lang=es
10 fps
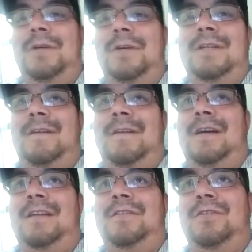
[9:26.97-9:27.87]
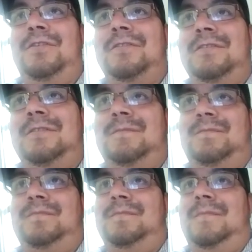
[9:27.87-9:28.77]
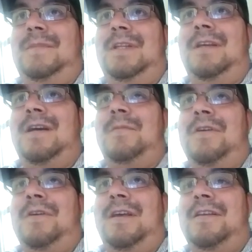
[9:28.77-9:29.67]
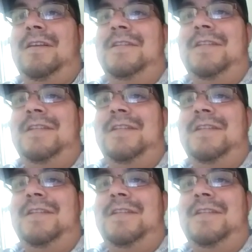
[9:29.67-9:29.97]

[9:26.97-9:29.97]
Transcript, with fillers: trabajando, digamos que 15